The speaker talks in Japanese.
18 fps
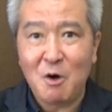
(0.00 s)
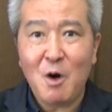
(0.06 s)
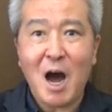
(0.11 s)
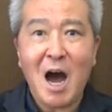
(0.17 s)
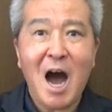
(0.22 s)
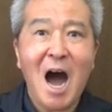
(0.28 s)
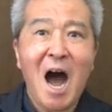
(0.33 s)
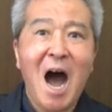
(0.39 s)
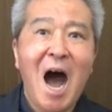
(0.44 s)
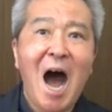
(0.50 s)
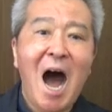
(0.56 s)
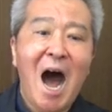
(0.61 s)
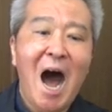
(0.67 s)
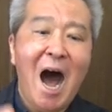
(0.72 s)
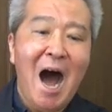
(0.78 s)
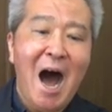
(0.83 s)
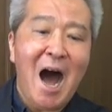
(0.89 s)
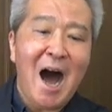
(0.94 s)

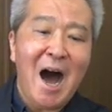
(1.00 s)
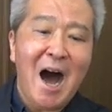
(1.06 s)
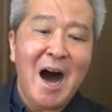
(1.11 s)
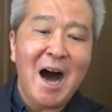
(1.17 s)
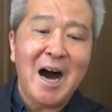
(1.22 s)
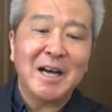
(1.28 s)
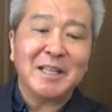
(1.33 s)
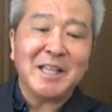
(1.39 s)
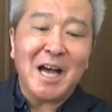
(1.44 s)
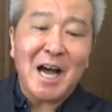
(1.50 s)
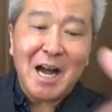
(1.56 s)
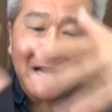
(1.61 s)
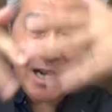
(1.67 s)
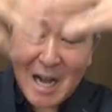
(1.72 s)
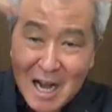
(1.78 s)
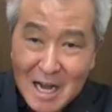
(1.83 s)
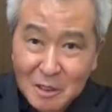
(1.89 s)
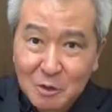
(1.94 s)
は
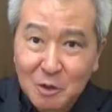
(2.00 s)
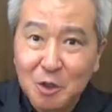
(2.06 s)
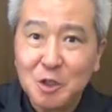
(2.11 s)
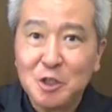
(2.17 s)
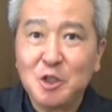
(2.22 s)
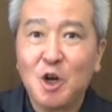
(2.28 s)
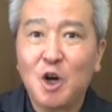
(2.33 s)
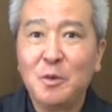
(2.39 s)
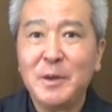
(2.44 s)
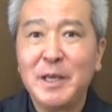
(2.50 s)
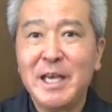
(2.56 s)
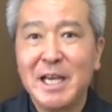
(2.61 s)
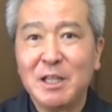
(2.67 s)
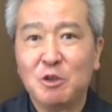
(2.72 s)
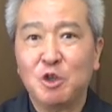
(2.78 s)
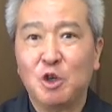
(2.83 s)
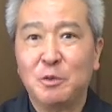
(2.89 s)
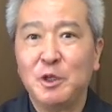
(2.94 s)
高くそびえ」
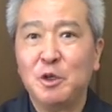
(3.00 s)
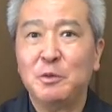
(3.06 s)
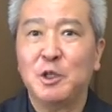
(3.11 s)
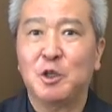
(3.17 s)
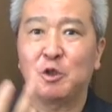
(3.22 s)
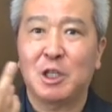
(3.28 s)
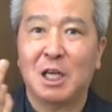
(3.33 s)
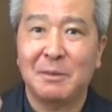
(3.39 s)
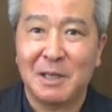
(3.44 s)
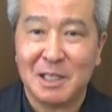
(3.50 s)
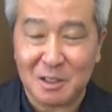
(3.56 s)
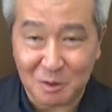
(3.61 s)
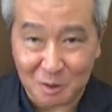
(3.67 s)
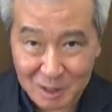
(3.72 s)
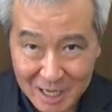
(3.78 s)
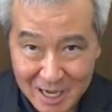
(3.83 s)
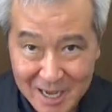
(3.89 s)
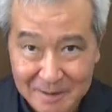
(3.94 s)
と伸び伸びと歌います
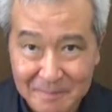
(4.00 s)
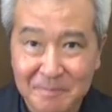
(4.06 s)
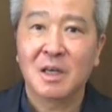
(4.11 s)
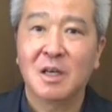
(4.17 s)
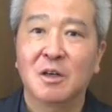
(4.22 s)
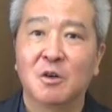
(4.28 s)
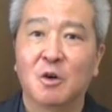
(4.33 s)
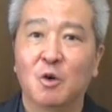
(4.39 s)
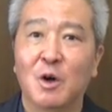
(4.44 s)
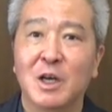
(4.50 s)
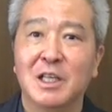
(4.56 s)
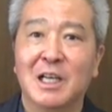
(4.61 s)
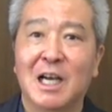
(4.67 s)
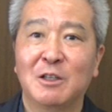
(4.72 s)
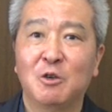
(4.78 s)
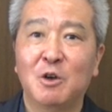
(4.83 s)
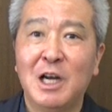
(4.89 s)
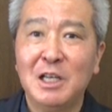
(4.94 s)
のでここは
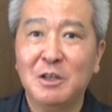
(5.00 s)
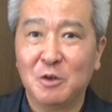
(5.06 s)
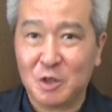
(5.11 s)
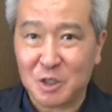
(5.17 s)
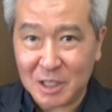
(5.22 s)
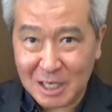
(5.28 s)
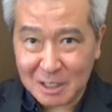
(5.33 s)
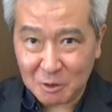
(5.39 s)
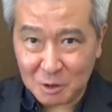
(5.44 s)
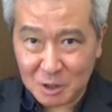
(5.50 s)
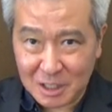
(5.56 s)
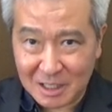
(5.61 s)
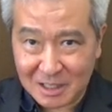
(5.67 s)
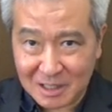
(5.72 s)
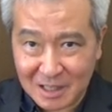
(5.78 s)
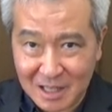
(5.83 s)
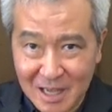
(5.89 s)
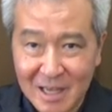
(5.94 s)
可動範囲をしっかりと
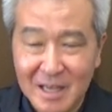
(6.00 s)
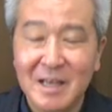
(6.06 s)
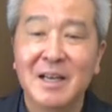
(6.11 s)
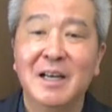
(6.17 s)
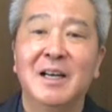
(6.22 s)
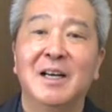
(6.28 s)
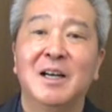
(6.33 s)
使って、